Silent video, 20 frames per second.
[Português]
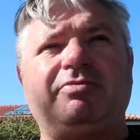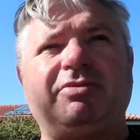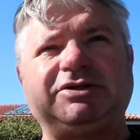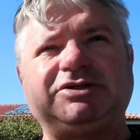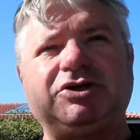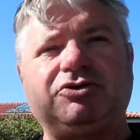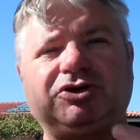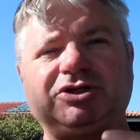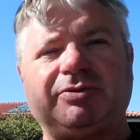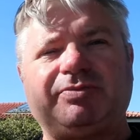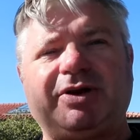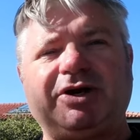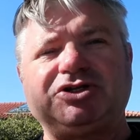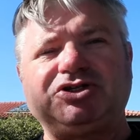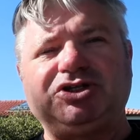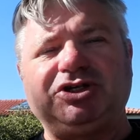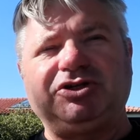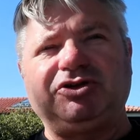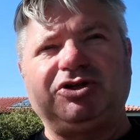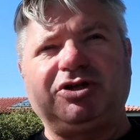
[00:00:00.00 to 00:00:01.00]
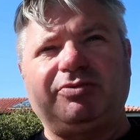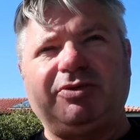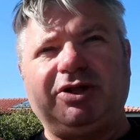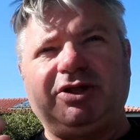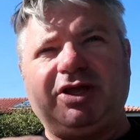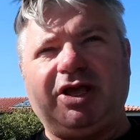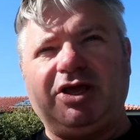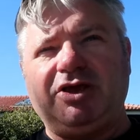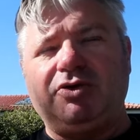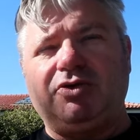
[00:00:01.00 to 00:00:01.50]
Mas em contrapartida, eu
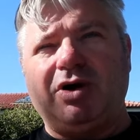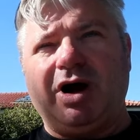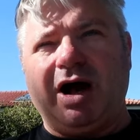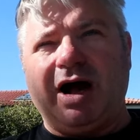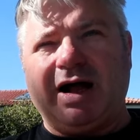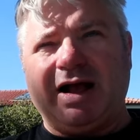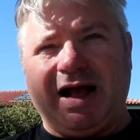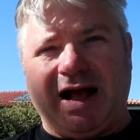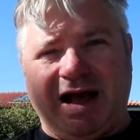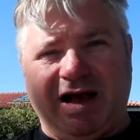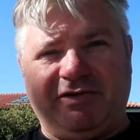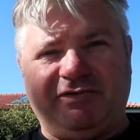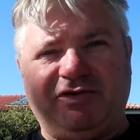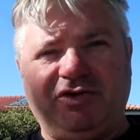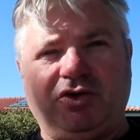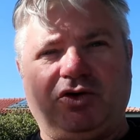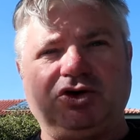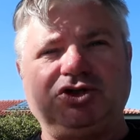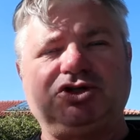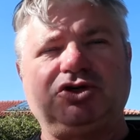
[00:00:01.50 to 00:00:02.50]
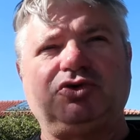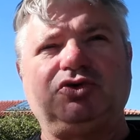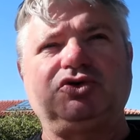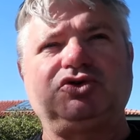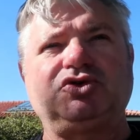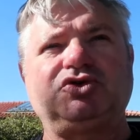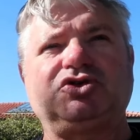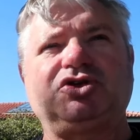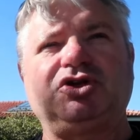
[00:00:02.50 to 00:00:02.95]
também tenho a cave onde eu uso o